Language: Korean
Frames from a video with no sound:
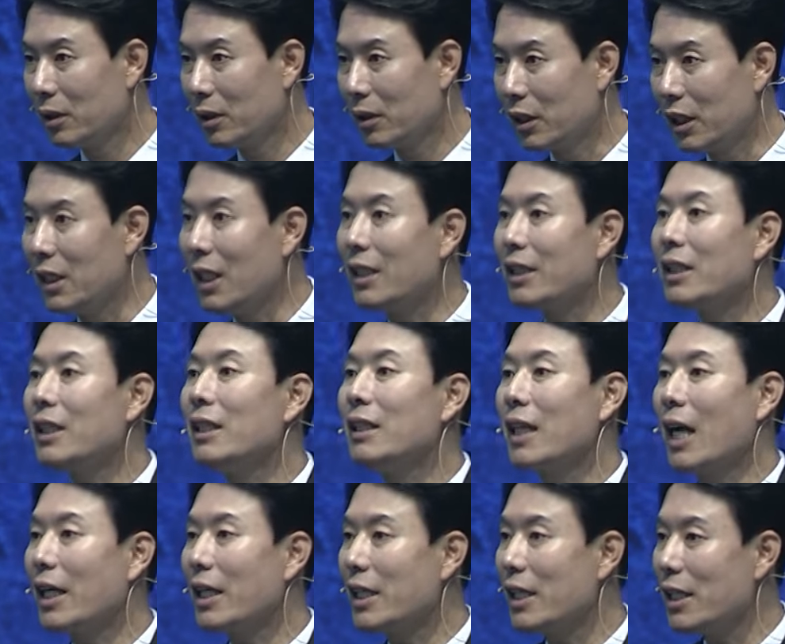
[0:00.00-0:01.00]
지나친
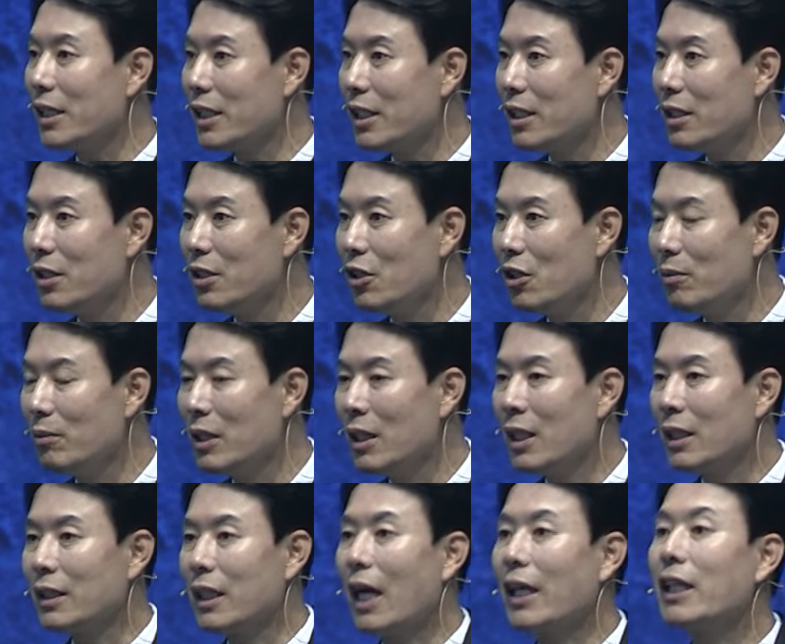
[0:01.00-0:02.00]
자기의 신념,
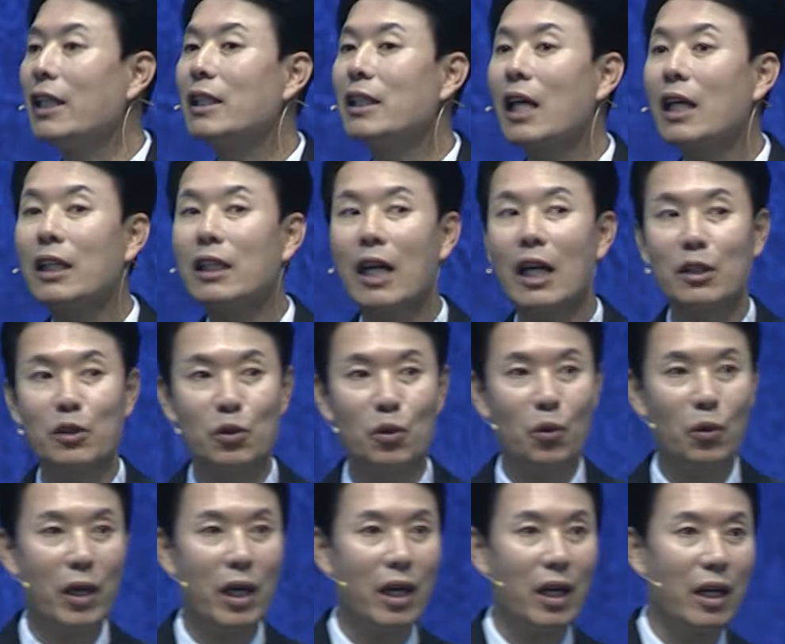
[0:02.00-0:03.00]
자기 착각
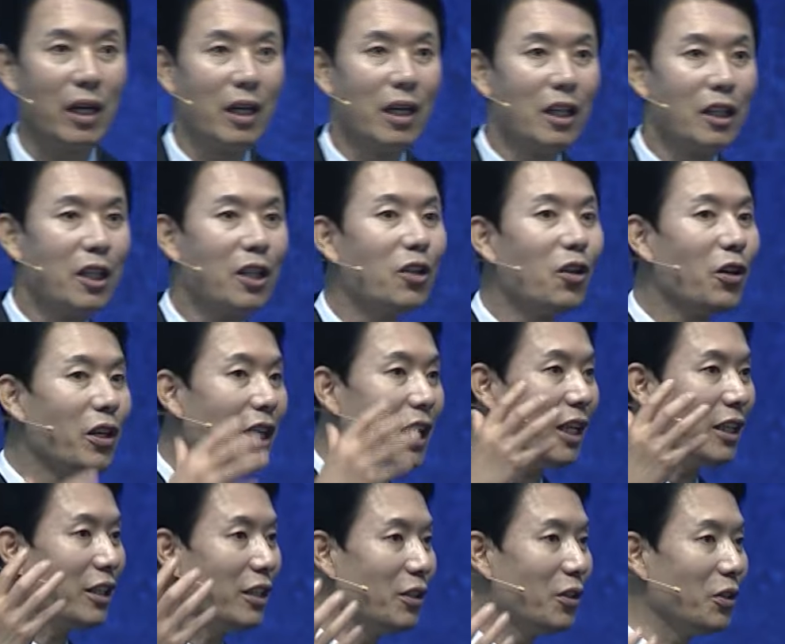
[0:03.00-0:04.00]
속에 그렇게
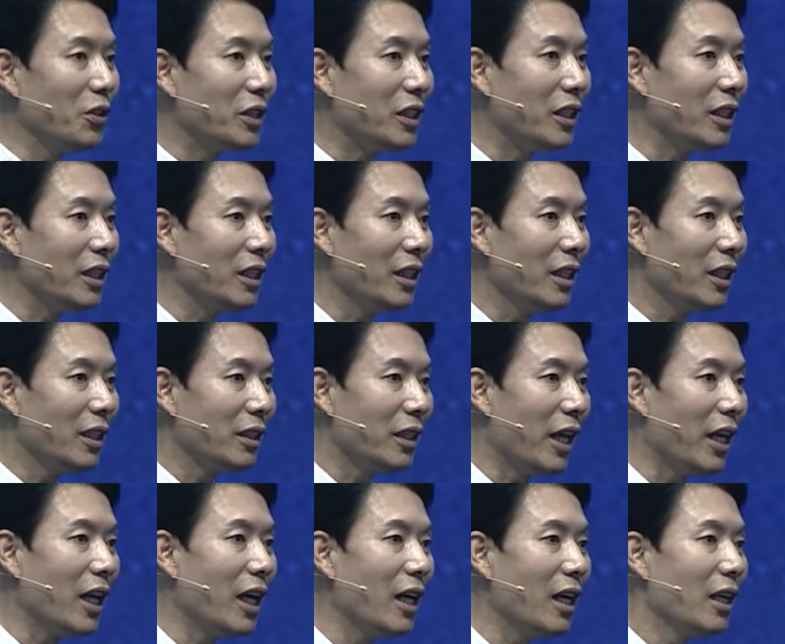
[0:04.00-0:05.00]
하는 것이
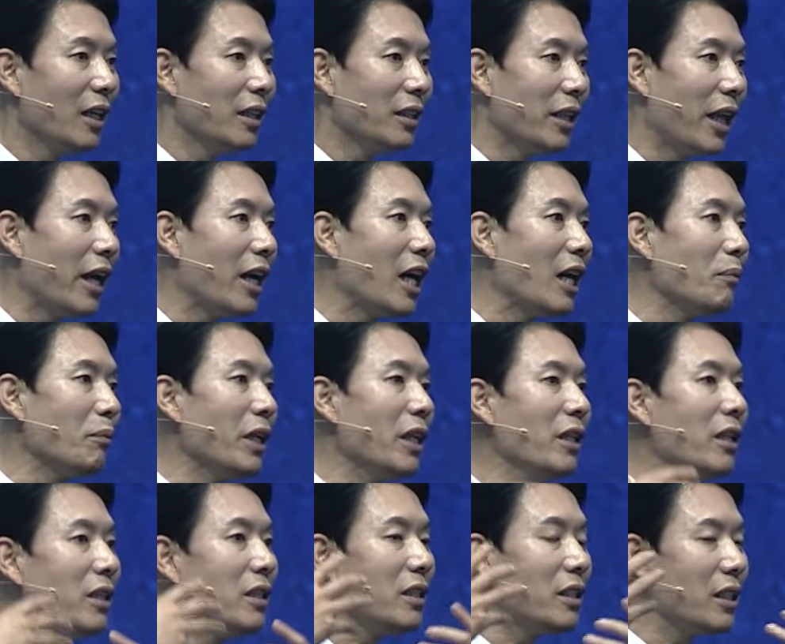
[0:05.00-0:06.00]
내가 내가
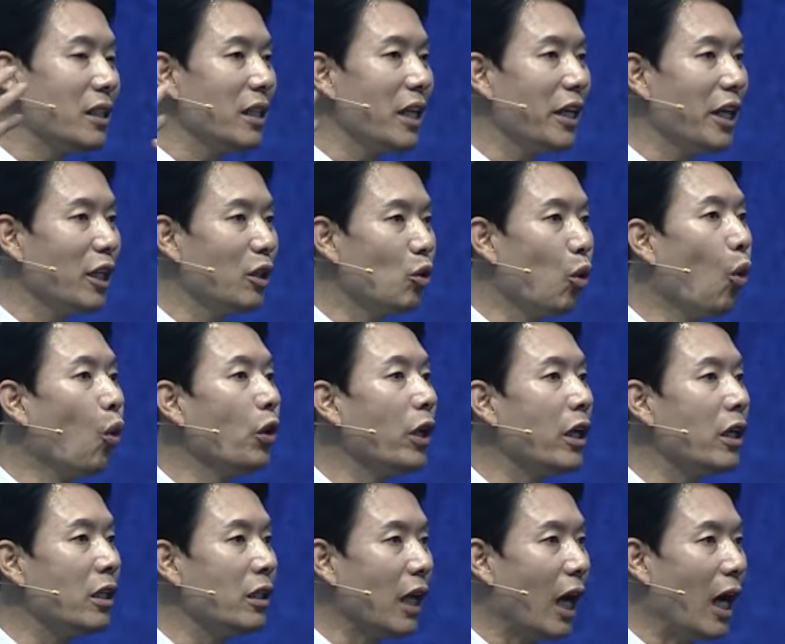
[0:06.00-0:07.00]
믿는 신에게
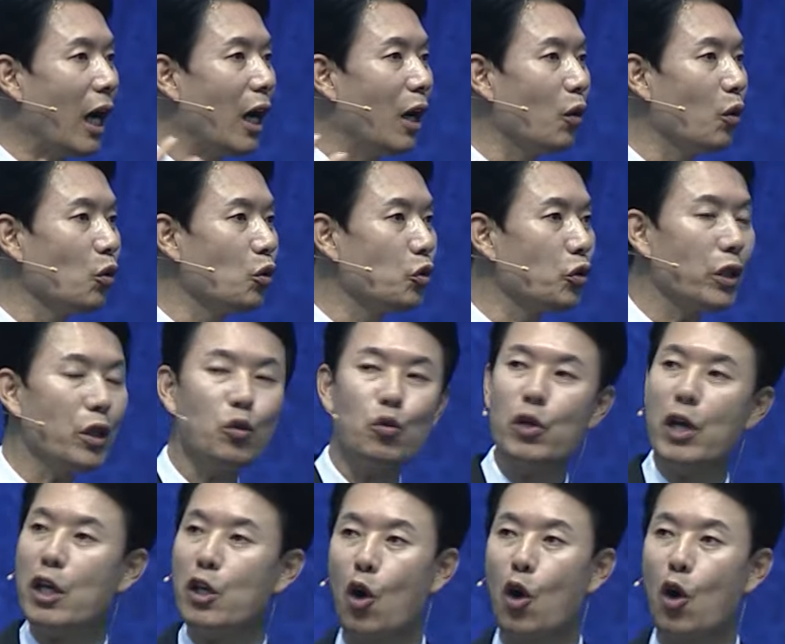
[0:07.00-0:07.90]
도리를 다하고 최고의